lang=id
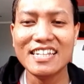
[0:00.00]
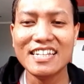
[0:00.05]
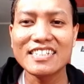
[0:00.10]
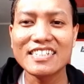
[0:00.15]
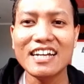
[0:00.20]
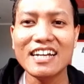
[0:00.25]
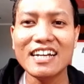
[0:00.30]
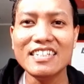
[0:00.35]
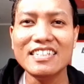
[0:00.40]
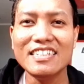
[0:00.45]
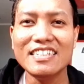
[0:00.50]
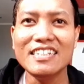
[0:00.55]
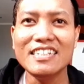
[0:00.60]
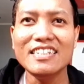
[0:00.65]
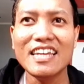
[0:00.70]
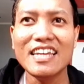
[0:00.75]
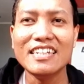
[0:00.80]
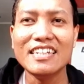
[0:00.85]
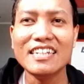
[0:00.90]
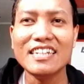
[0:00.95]
Dan kali
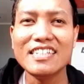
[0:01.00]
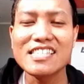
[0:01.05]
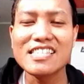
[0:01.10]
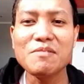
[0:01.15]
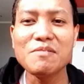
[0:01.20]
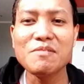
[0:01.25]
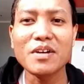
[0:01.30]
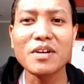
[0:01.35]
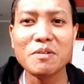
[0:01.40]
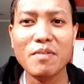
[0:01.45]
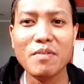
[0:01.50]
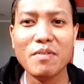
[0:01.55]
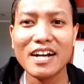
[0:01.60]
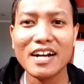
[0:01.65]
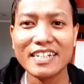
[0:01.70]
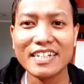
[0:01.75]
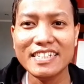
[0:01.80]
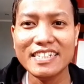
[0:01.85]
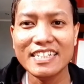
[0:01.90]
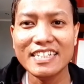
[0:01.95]
ini di edisi
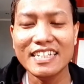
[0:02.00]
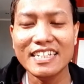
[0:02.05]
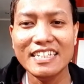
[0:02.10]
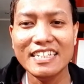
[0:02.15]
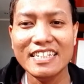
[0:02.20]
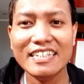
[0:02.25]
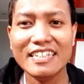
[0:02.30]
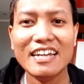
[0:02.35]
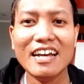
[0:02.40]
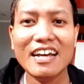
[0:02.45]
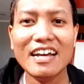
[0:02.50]
pengembangan diri